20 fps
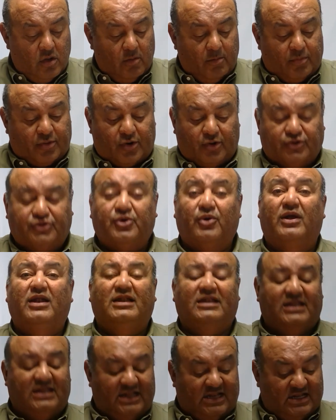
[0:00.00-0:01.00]
Pronto
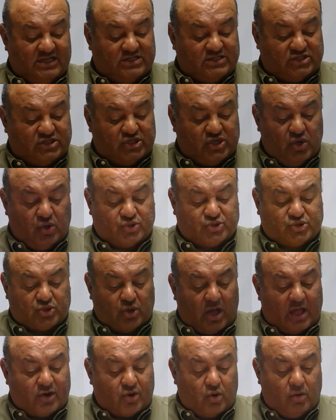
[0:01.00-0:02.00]
el
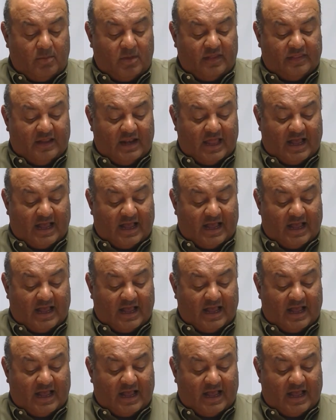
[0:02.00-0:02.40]
delicioso aroma de